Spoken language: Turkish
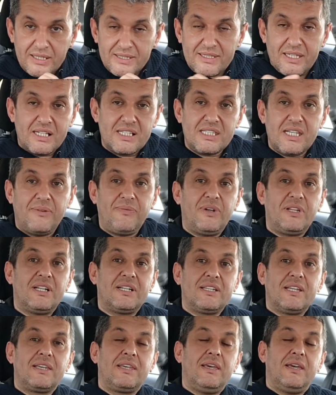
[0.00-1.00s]
sarı
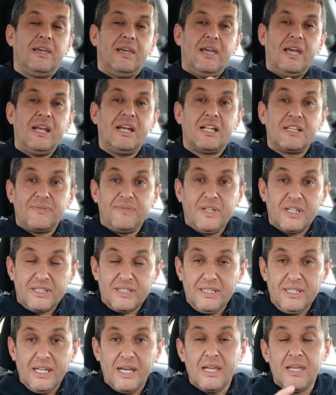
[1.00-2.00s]
sayfalardaki en alt
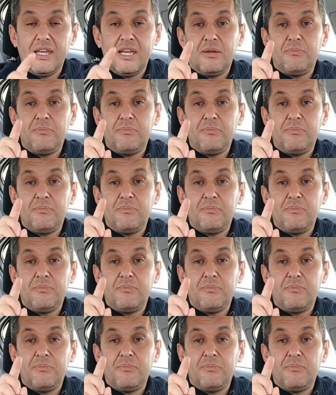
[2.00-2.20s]
fiyatıyla